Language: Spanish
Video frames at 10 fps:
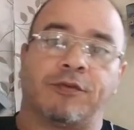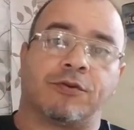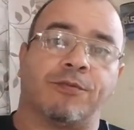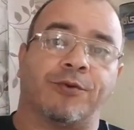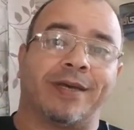
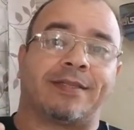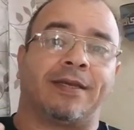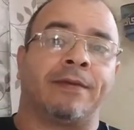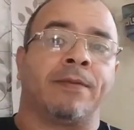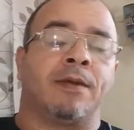como
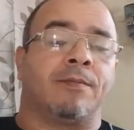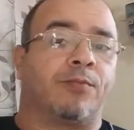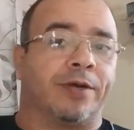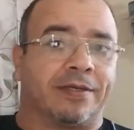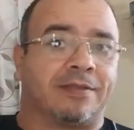este,
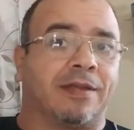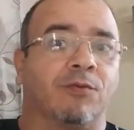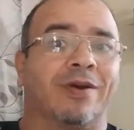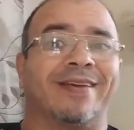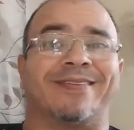pues te
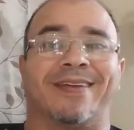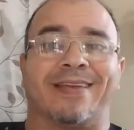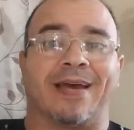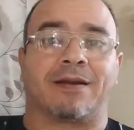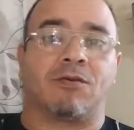voy a
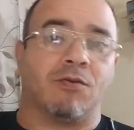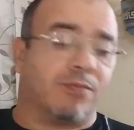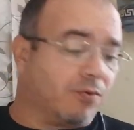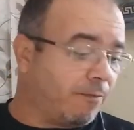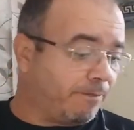enseñar
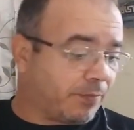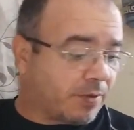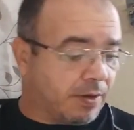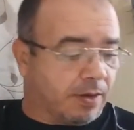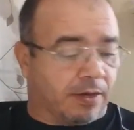cómo
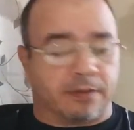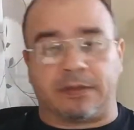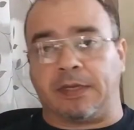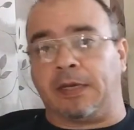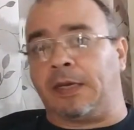
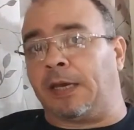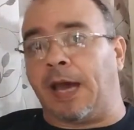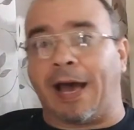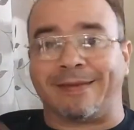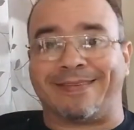este,
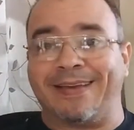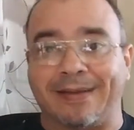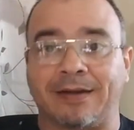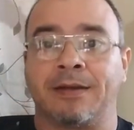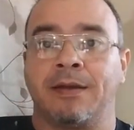
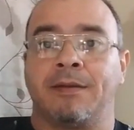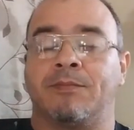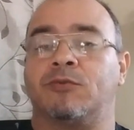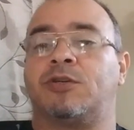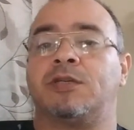hacer
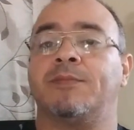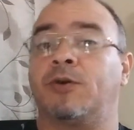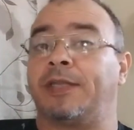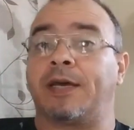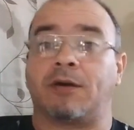muchísimo
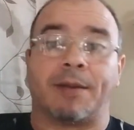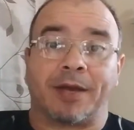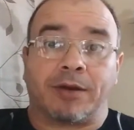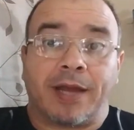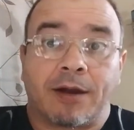dinero. La
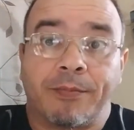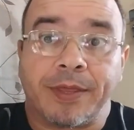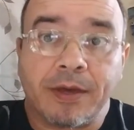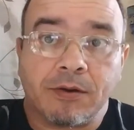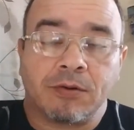mayoría de los
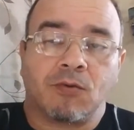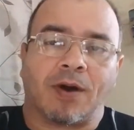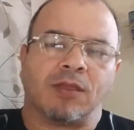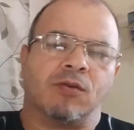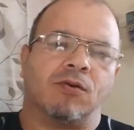videos
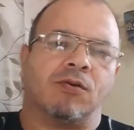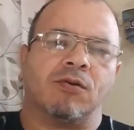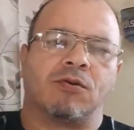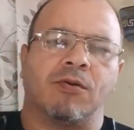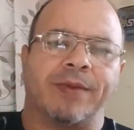
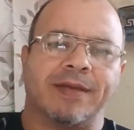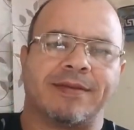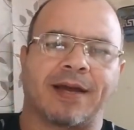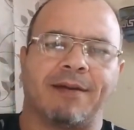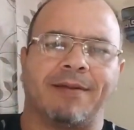cuando
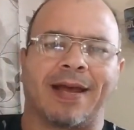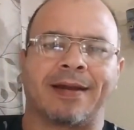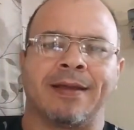comienzan a hablar